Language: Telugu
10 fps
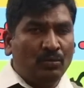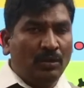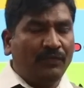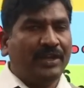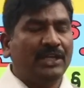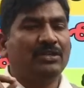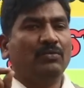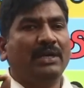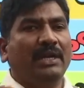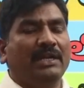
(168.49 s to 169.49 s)

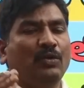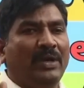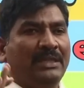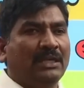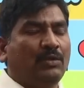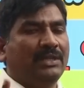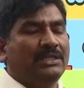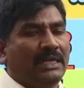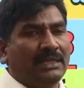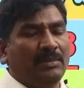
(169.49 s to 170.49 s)
నోటిఫికేషన్ ఉండడానికి వందకు
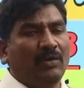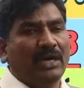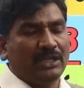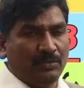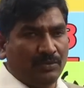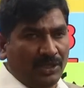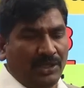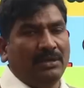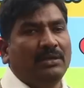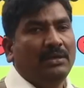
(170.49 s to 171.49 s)
వంద శాతం అవకాశం ఉంది